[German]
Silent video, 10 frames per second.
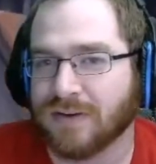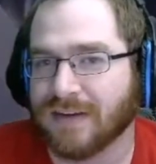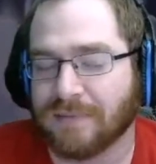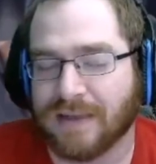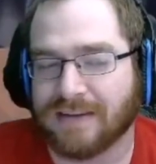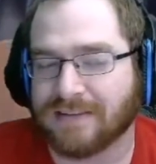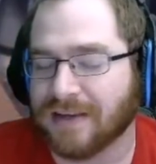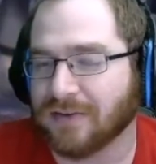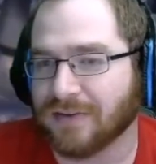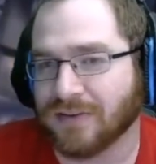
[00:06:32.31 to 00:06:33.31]
Und ich habe den
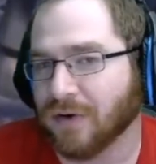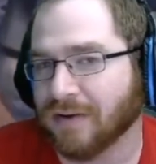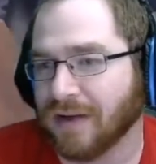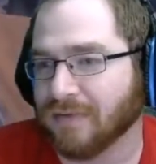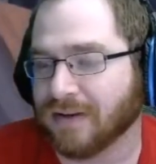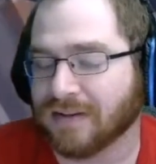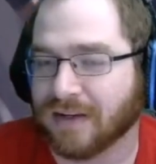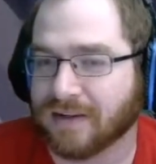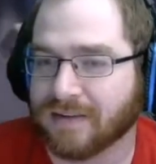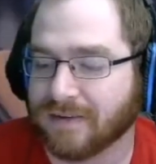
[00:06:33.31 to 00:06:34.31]
gesehen und ich konnte einfach
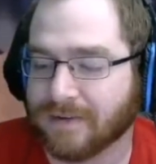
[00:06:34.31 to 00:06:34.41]
nicht anders.